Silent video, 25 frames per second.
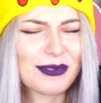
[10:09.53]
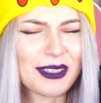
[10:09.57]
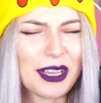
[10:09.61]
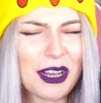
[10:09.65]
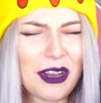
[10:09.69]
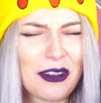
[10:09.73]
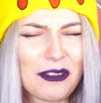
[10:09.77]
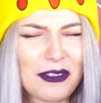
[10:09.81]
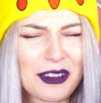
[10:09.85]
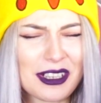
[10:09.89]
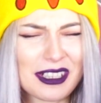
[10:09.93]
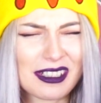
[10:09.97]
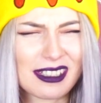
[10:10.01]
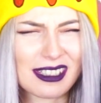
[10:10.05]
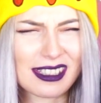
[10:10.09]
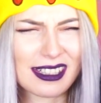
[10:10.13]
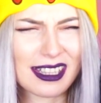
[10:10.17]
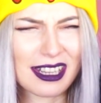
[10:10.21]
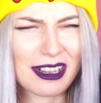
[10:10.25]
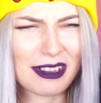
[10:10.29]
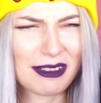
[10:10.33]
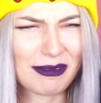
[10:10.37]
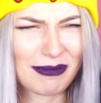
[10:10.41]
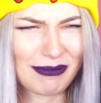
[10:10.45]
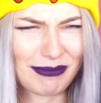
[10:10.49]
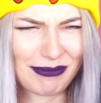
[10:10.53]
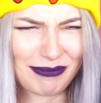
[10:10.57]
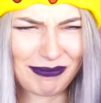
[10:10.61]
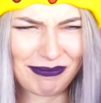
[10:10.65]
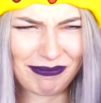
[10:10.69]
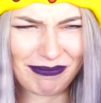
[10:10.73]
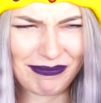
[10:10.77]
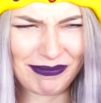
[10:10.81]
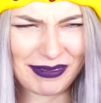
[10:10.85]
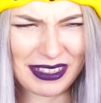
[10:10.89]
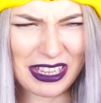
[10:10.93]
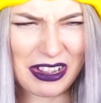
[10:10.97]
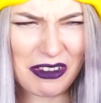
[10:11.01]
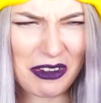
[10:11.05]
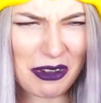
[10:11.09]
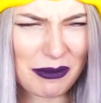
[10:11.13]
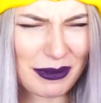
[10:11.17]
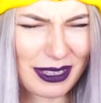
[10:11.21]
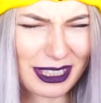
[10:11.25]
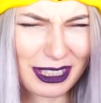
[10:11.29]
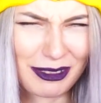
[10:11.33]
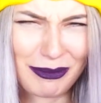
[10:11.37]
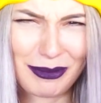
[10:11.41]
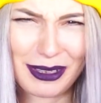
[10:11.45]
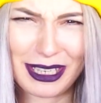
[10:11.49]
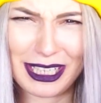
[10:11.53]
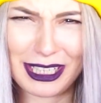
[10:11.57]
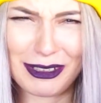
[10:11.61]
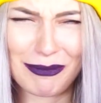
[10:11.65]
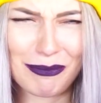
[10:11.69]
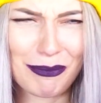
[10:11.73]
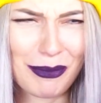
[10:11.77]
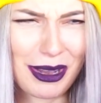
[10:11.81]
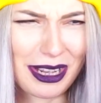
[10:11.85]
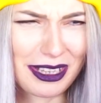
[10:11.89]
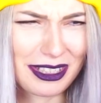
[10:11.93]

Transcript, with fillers: Daha fazla devam etmeyelim